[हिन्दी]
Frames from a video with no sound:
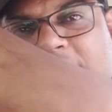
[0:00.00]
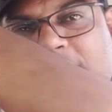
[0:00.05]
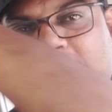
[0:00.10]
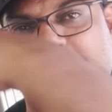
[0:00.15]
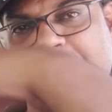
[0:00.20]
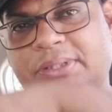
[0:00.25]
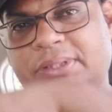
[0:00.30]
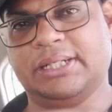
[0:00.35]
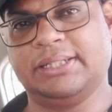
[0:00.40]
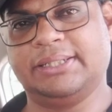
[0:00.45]

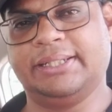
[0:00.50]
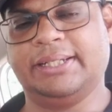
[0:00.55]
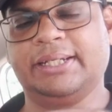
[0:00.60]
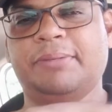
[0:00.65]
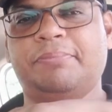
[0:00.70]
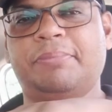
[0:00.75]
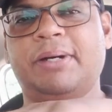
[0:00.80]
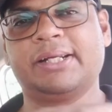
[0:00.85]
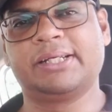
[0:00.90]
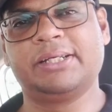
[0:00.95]
वापस आ जाएगा
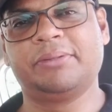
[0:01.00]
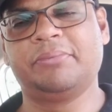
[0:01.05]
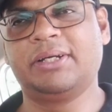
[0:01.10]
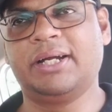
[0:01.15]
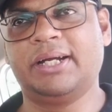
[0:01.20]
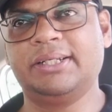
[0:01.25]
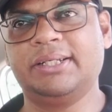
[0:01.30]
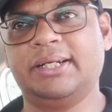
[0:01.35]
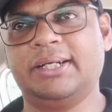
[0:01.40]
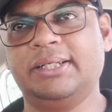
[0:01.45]
पार्किंग में
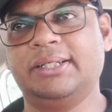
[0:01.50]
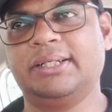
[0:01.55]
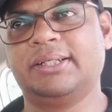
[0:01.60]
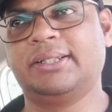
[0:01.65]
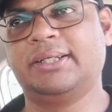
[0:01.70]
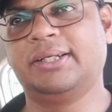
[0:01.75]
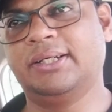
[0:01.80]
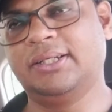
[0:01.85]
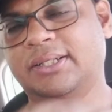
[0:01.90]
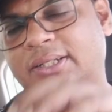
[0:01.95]
गाड़ी खड़ी कर
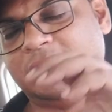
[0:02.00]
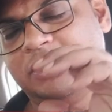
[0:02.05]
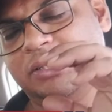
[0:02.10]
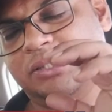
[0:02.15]
देगा